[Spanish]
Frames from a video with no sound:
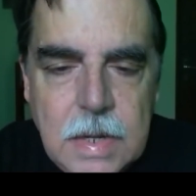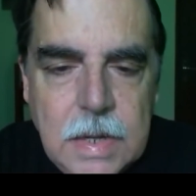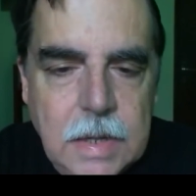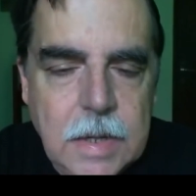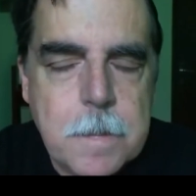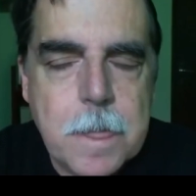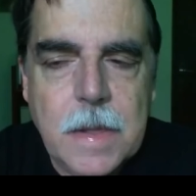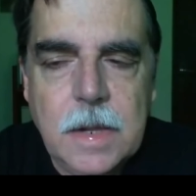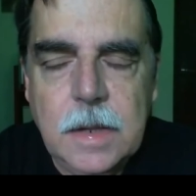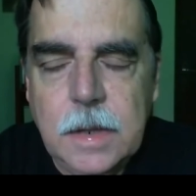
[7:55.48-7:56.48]
eh,
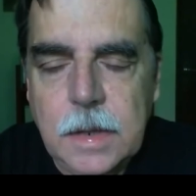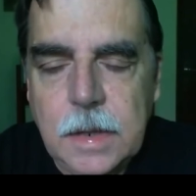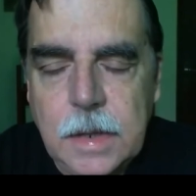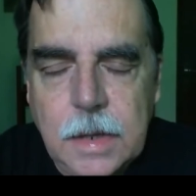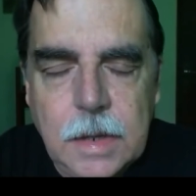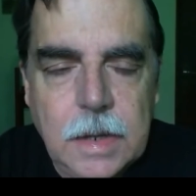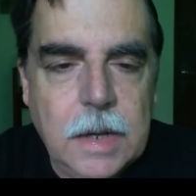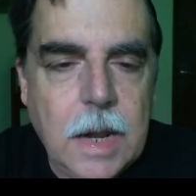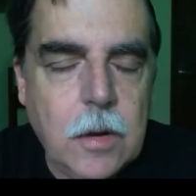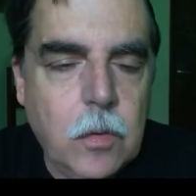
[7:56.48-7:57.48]

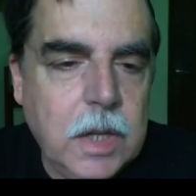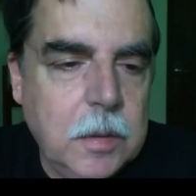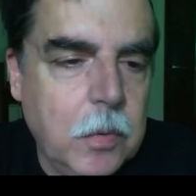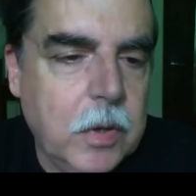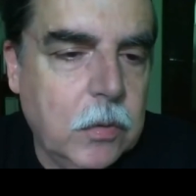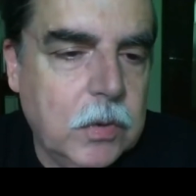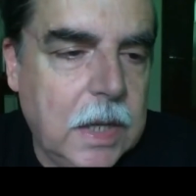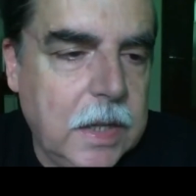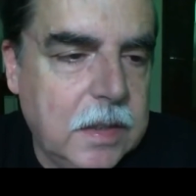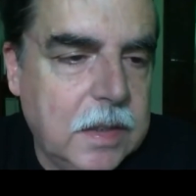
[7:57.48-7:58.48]
el, algoritmo que
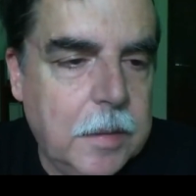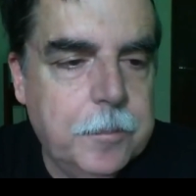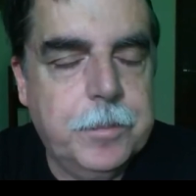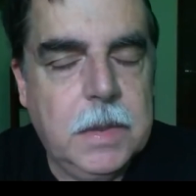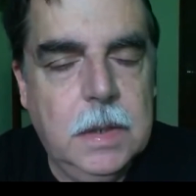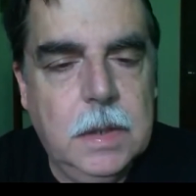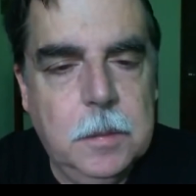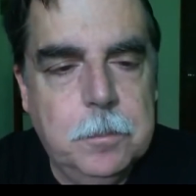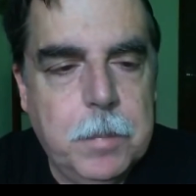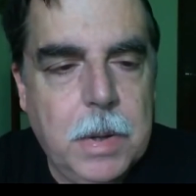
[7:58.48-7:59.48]
utiliza
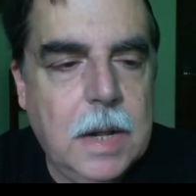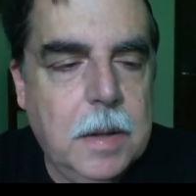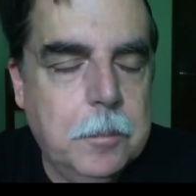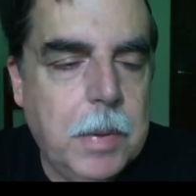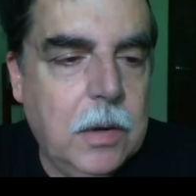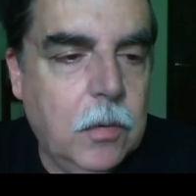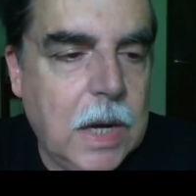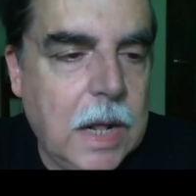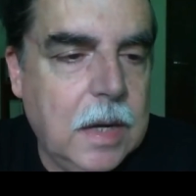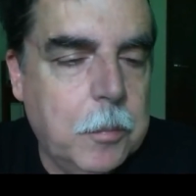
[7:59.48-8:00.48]
eh, para
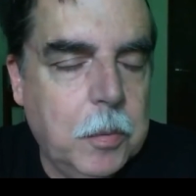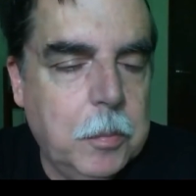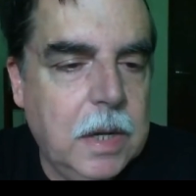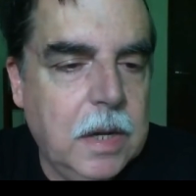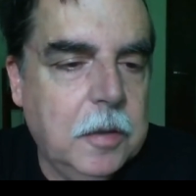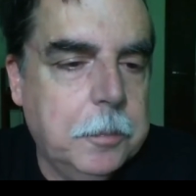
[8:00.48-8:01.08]
valorar la movilidad de las